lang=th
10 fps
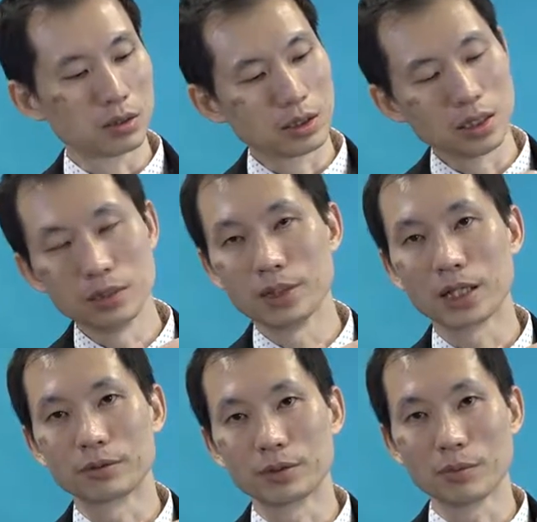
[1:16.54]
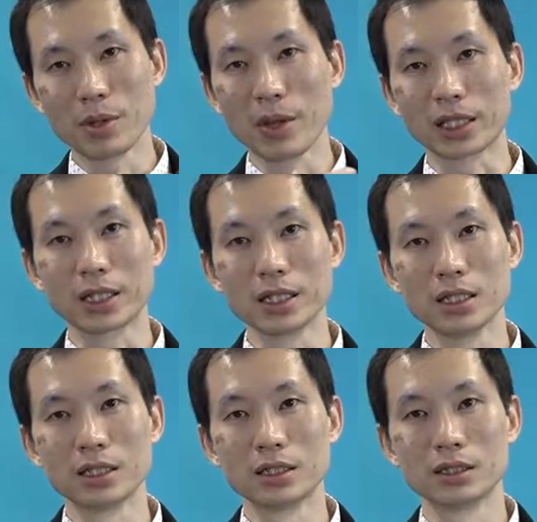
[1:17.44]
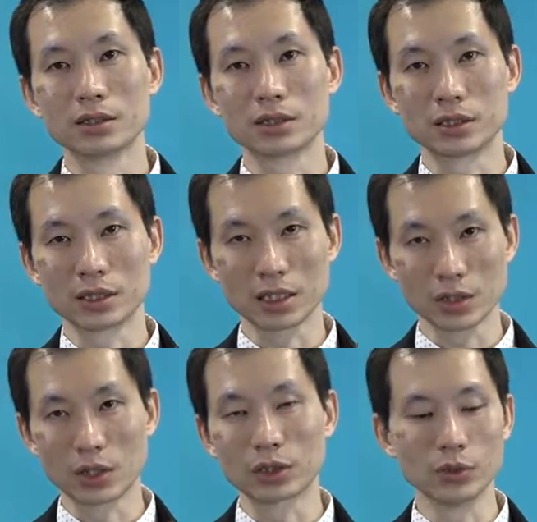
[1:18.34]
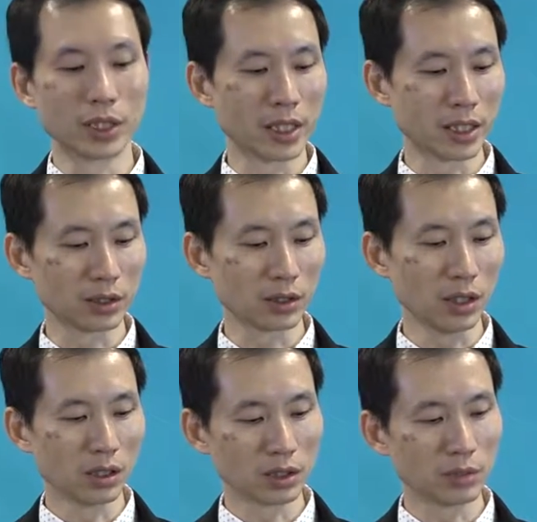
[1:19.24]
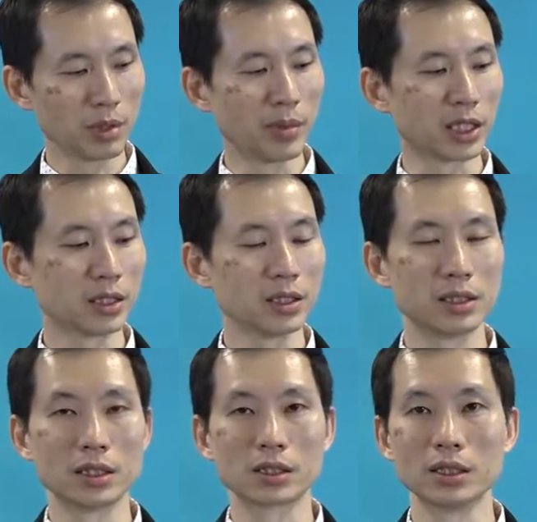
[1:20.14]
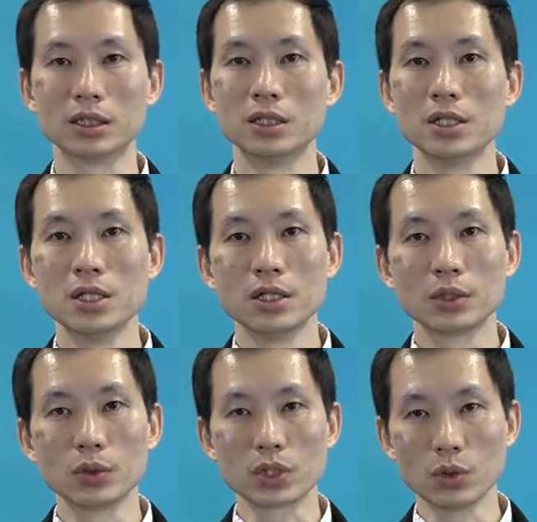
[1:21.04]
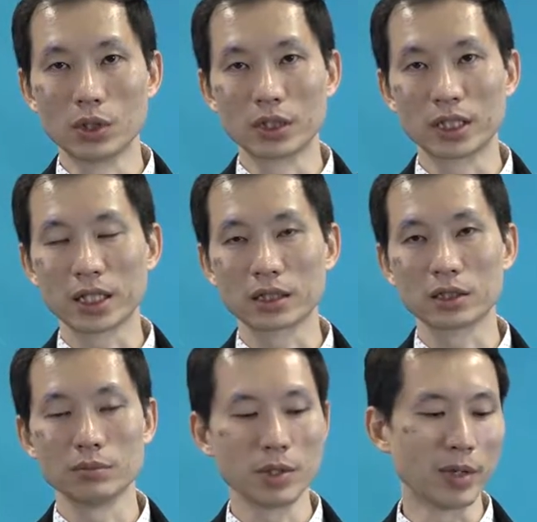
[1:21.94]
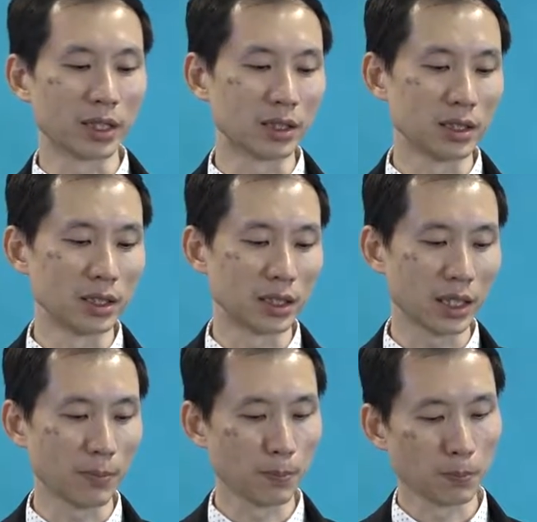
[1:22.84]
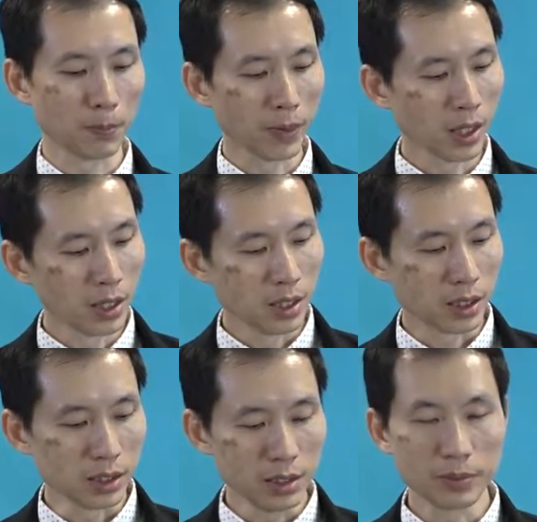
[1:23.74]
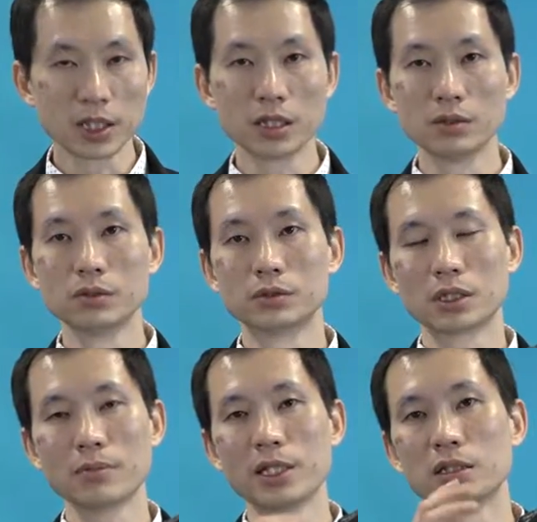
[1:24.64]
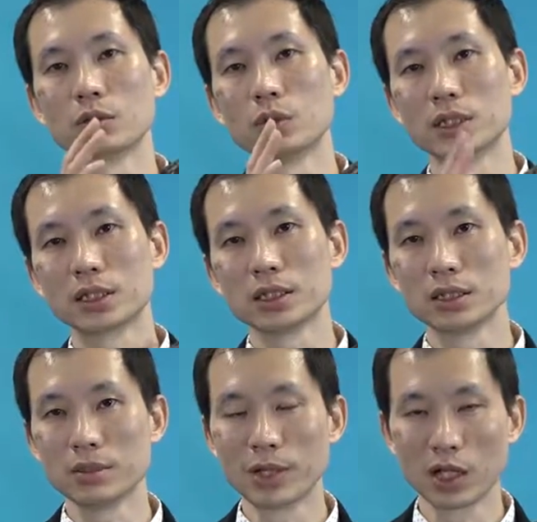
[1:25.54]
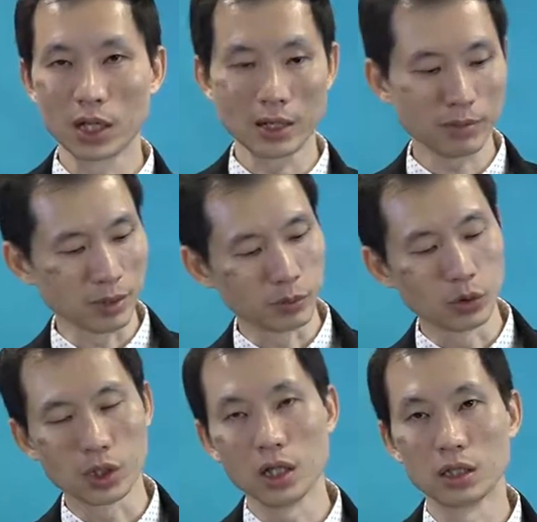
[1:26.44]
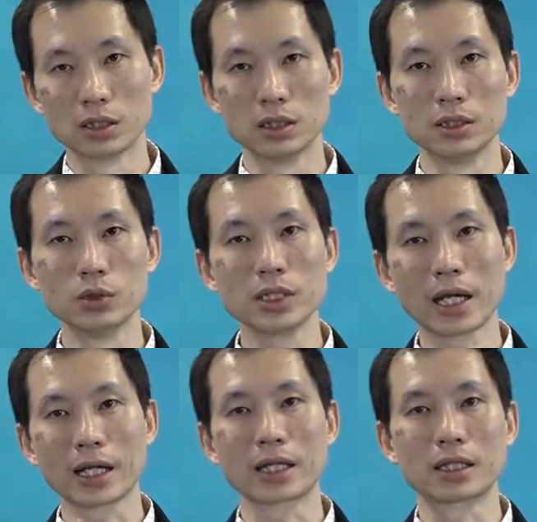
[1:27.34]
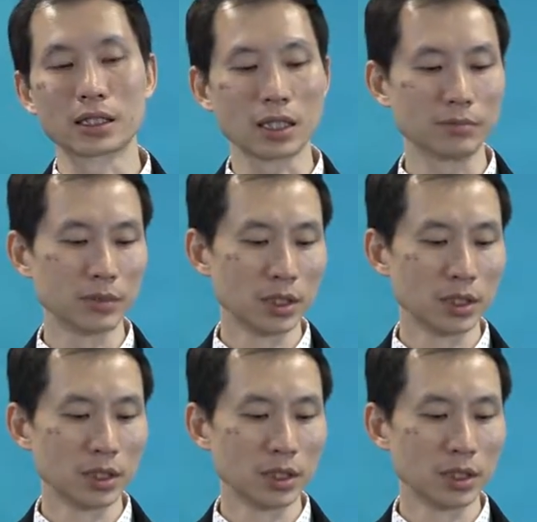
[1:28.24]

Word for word: อย่าลืมนะต้องมีแบตเตอรี่ทั้ง 2 ตัวนะฮะกล้องก็ต้องมีแบตเตอรี่ แล้วก็ตัวส่งนะฮะก็ต้องมีแบตเตอรี่นะครับอัานี้พอเราถ้าเป็นตัวทริกเกอร์ที่มันรองรับกับตัวกล้องหรือรู้จักกันนะครับ